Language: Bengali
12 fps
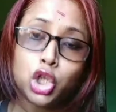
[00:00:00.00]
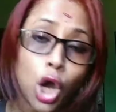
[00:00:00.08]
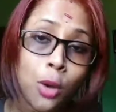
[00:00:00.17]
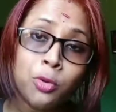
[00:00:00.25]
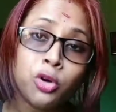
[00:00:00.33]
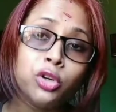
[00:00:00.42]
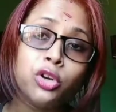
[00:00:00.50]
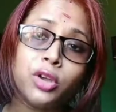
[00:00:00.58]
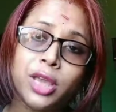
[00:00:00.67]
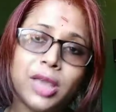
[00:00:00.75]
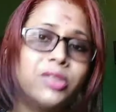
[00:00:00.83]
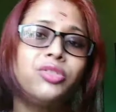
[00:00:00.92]
সমগ্র
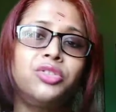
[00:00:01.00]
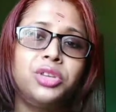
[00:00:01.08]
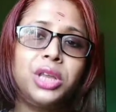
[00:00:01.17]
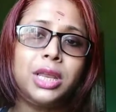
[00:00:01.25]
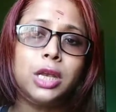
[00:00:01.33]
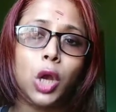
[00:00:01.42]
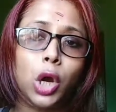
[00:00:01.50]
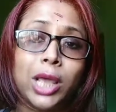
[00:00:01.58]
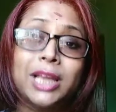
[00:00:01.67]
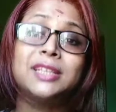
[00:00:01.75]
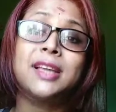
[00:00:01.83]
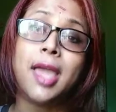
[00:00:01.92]
ক্ষেত্রেই
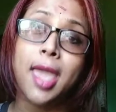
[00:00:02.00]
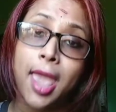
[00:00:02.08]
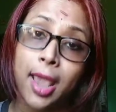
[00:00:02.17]
লড়াইটা